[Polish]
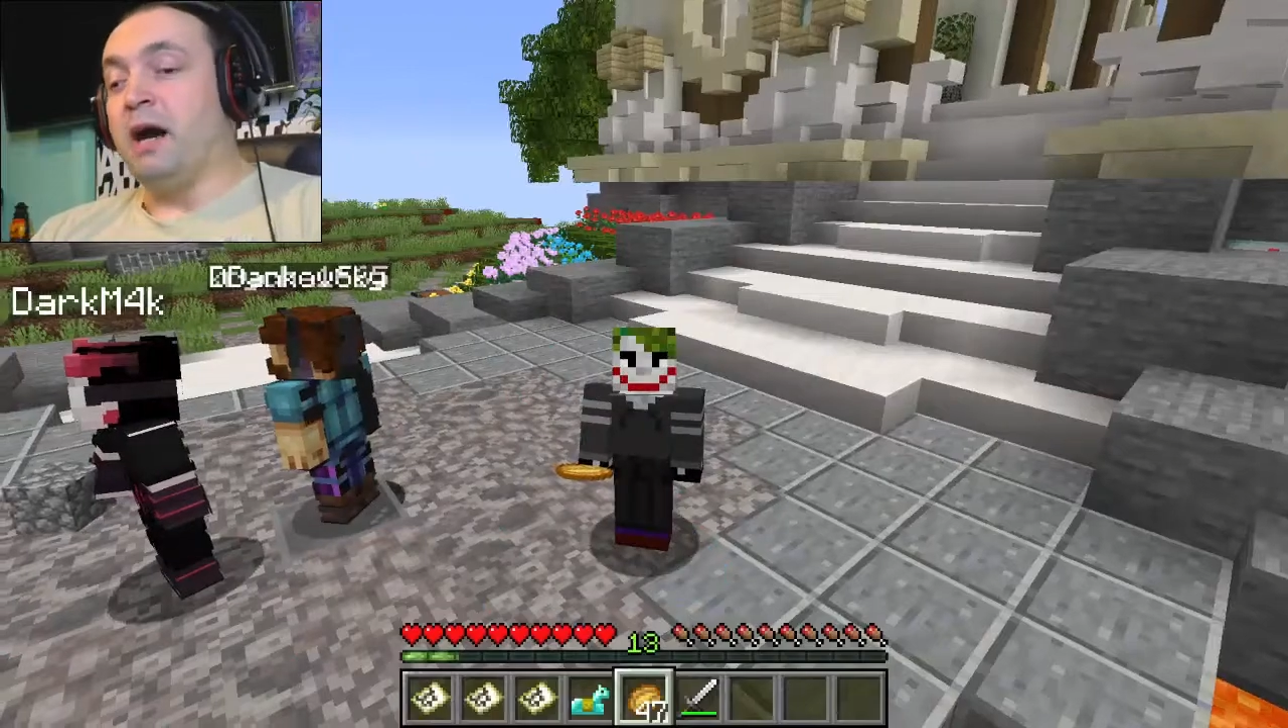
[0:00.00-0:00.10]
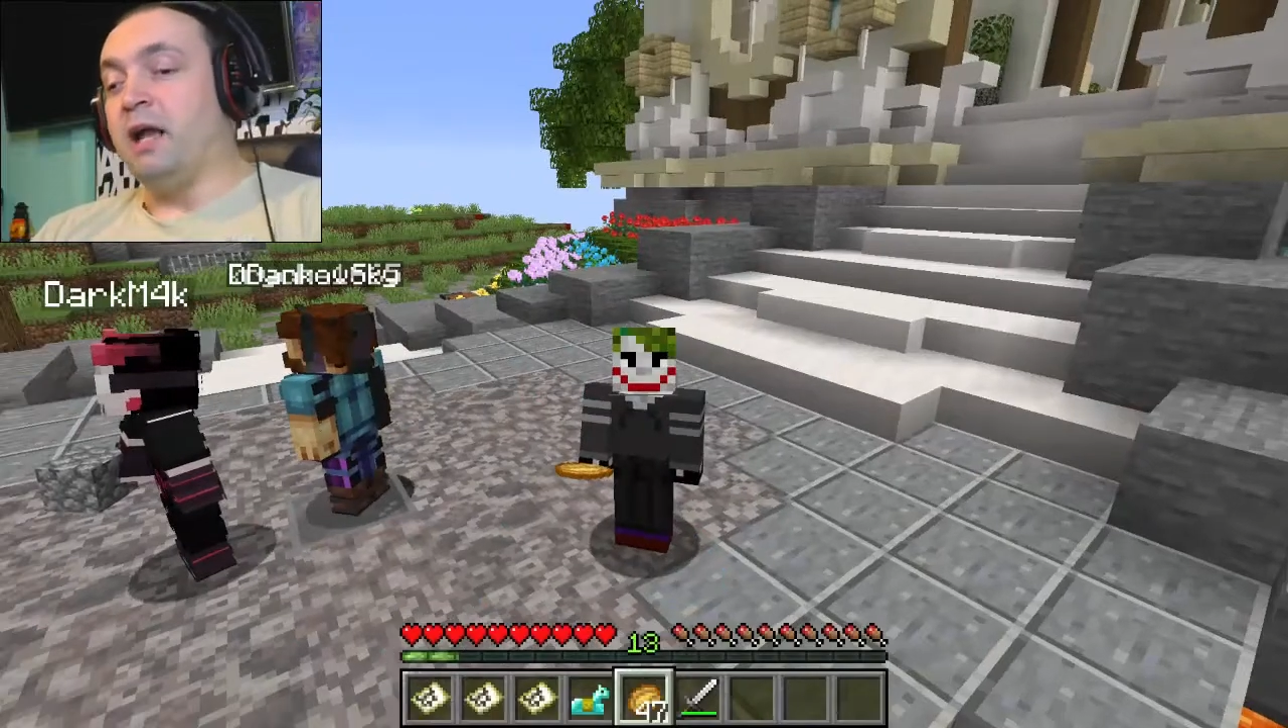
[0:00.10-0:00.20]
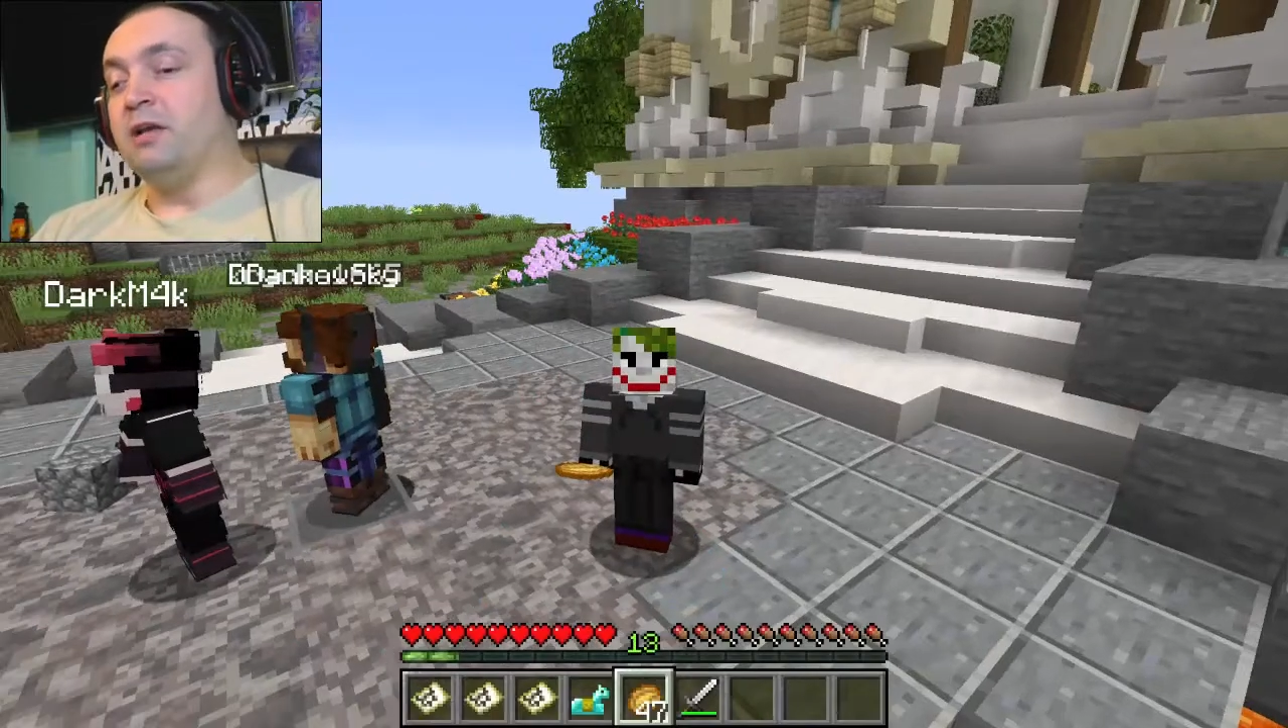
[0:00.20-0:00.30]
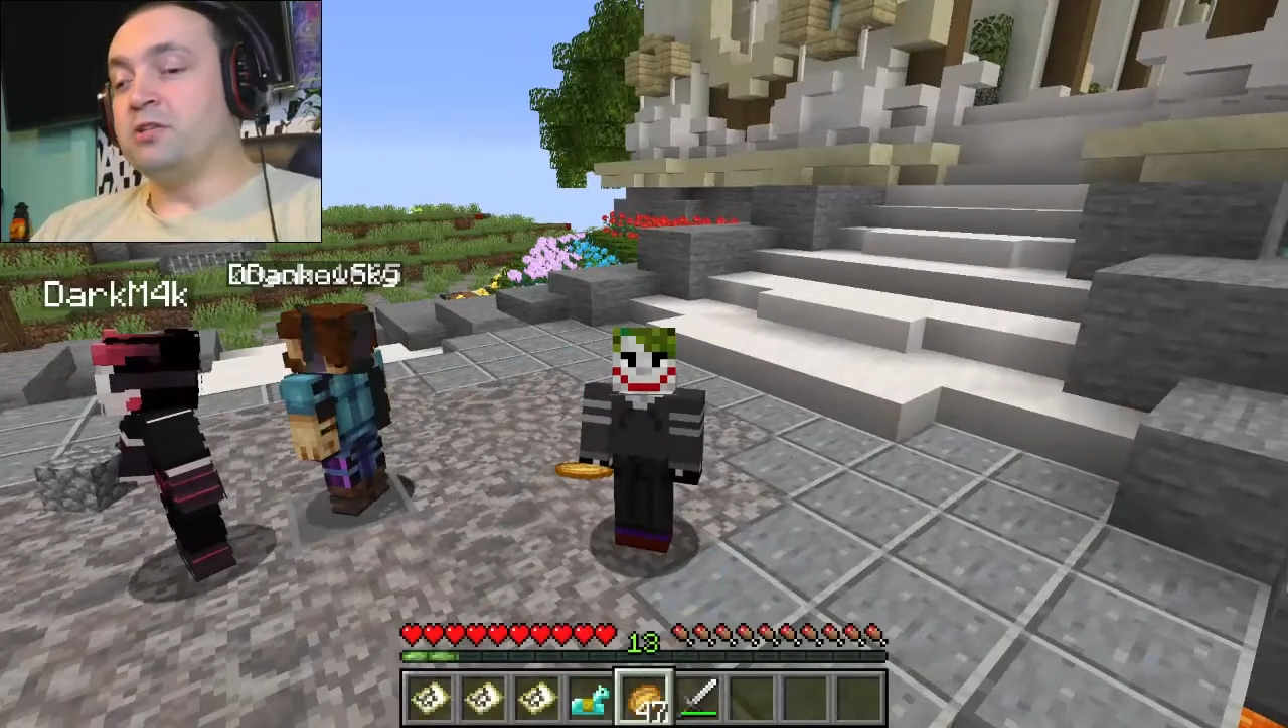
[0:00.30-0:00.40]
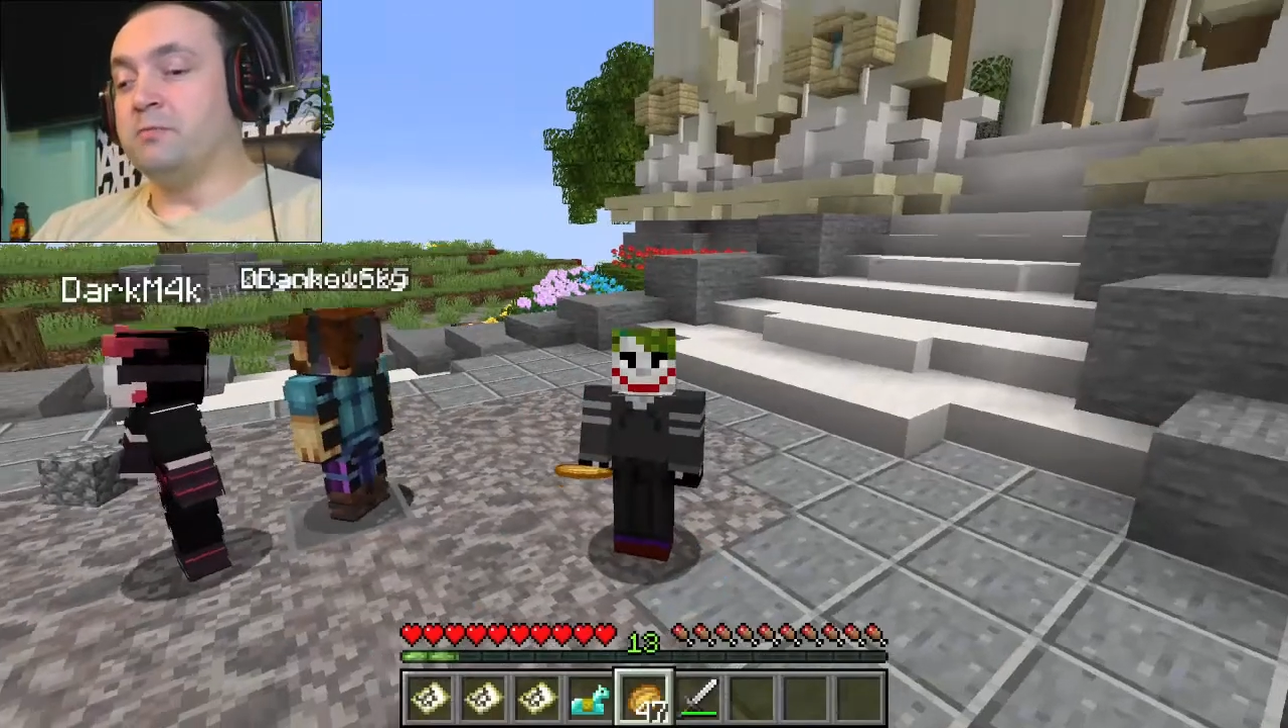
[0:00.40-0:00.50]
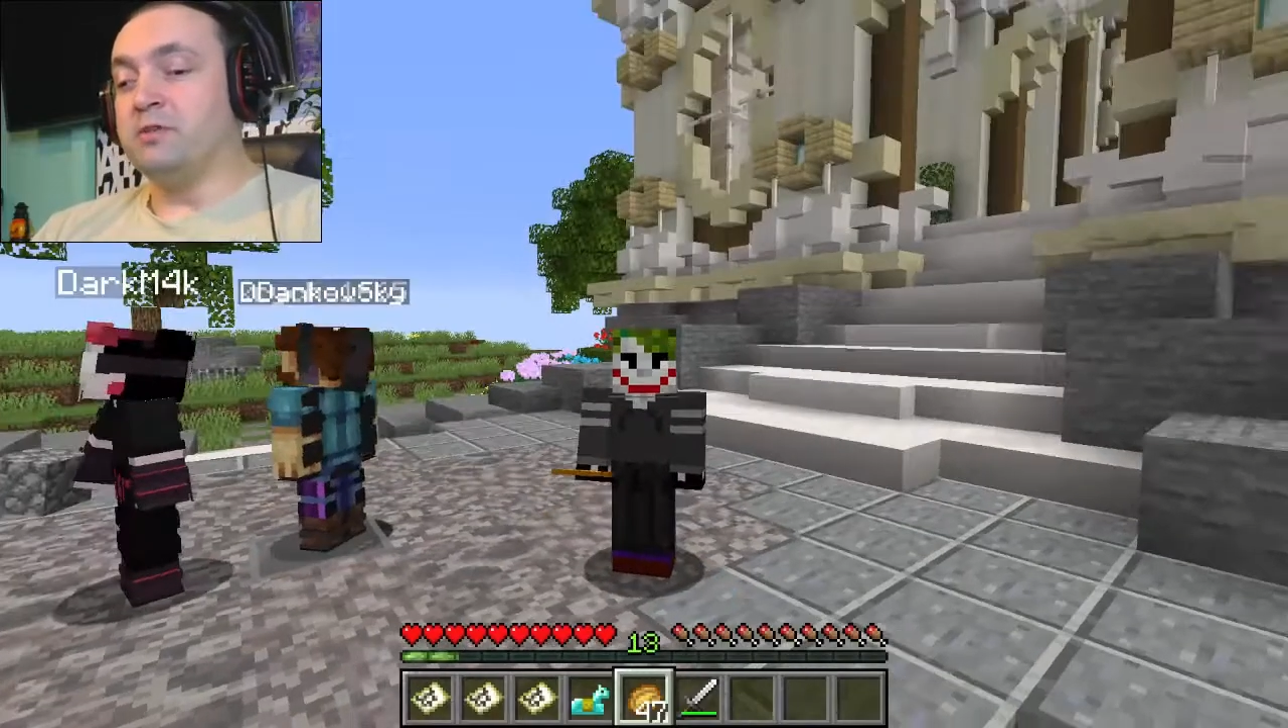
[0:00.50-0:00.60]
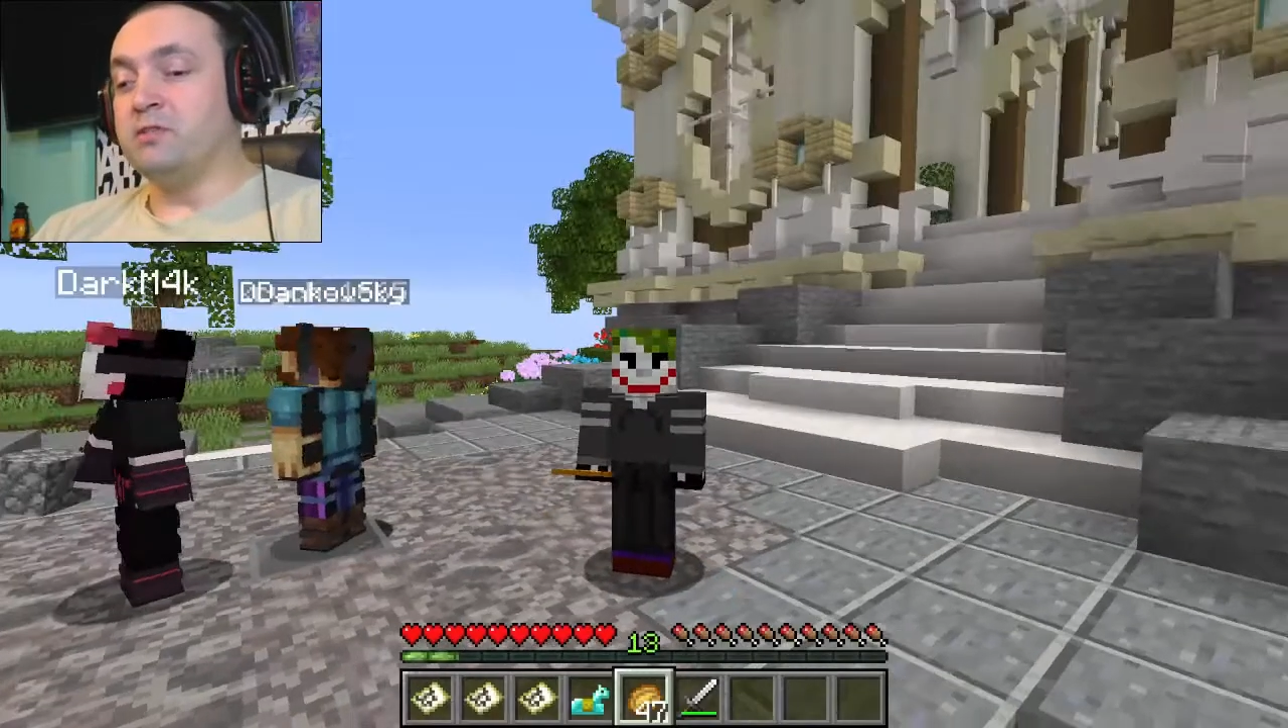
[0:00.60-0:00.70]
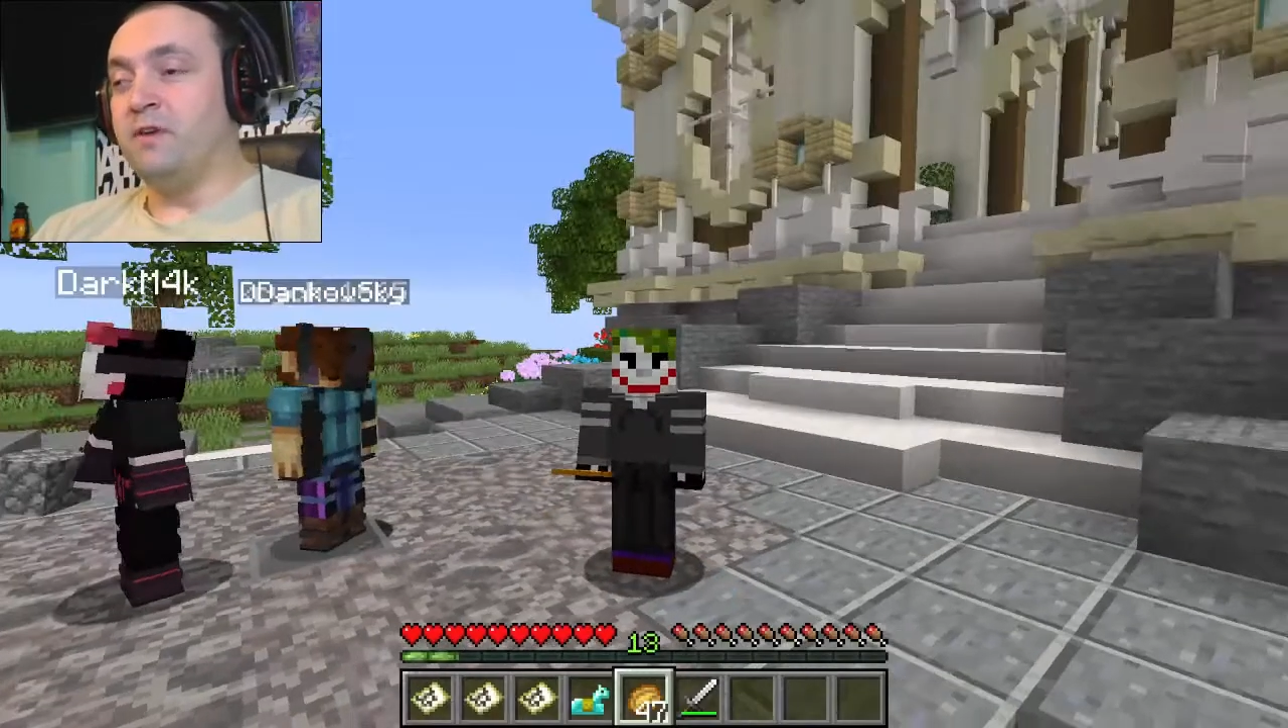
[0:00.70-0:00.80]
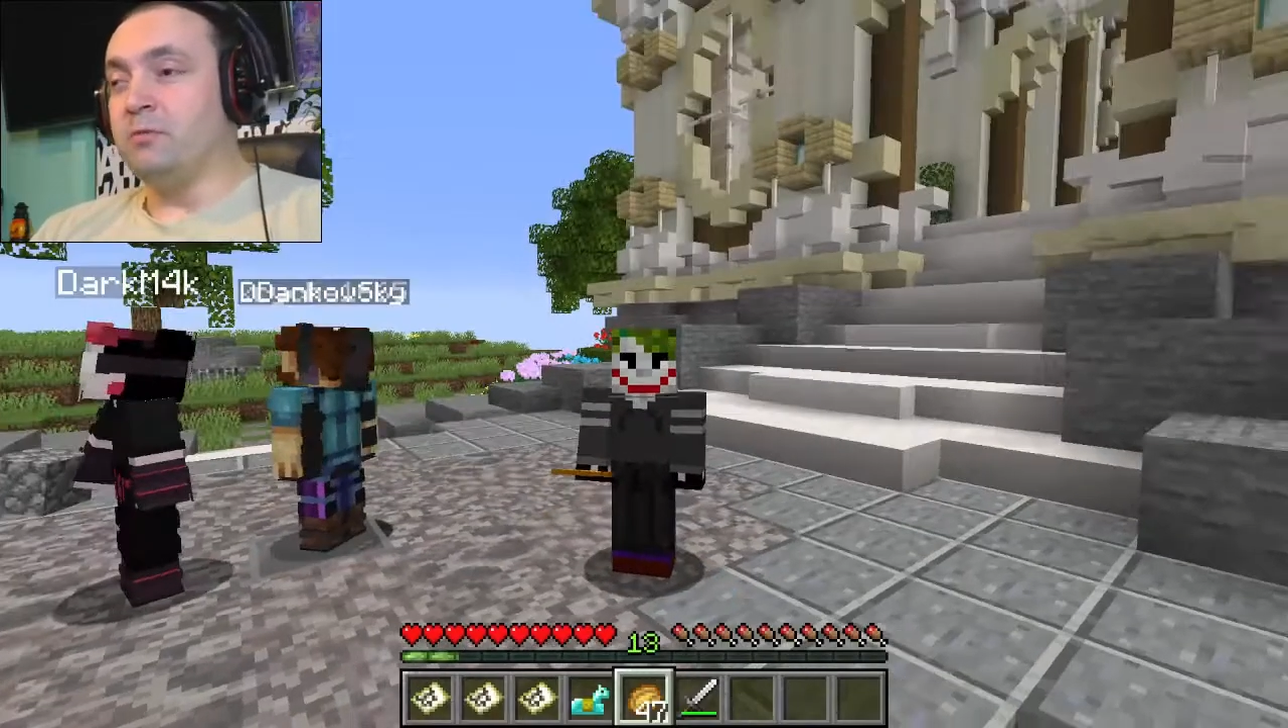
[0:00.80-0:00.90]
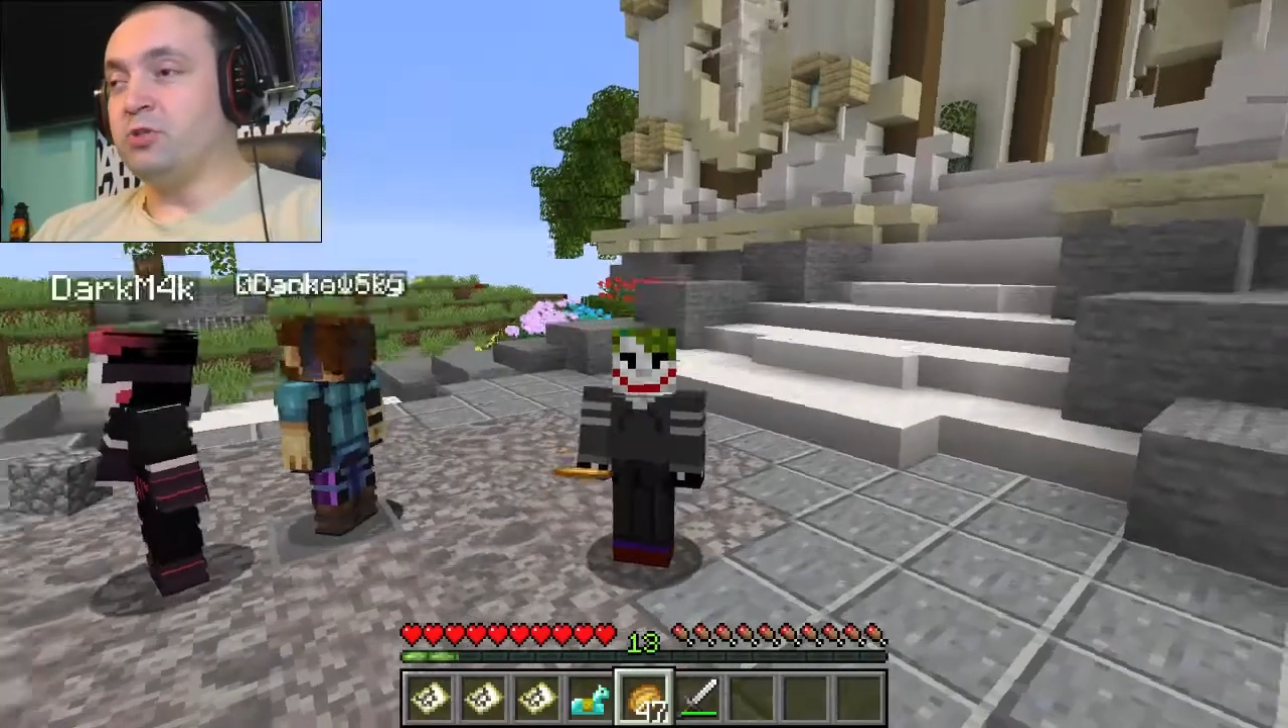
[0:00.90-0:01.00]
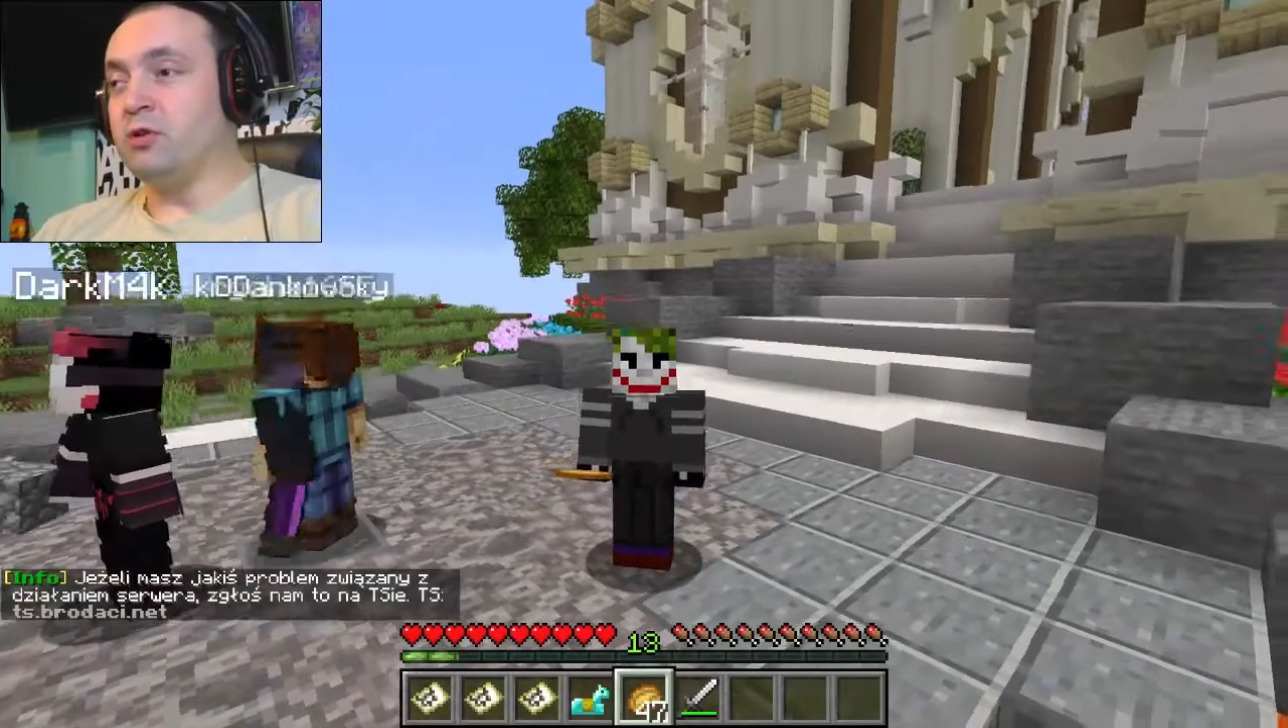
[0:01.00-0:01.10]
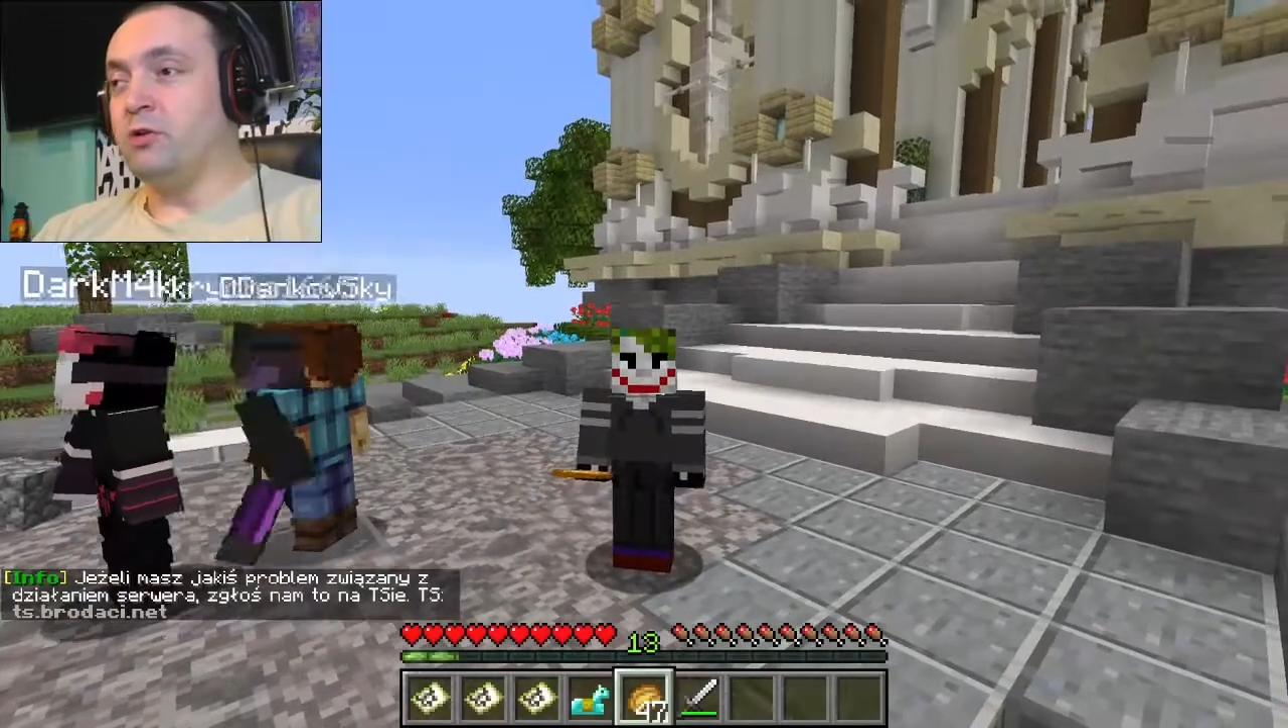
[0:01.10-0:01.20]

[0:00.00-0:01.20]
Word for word: ale żeby zwabić trochę